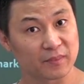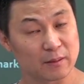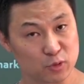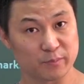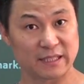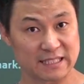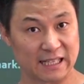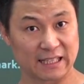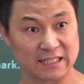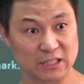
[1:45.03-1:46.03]
무슨 말인지
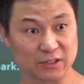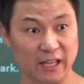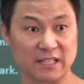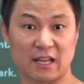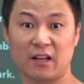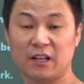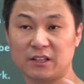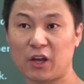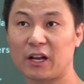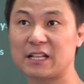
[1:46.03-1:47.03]
알겠지? 근데 이제
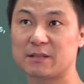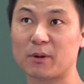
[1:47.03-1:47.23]
태어난 지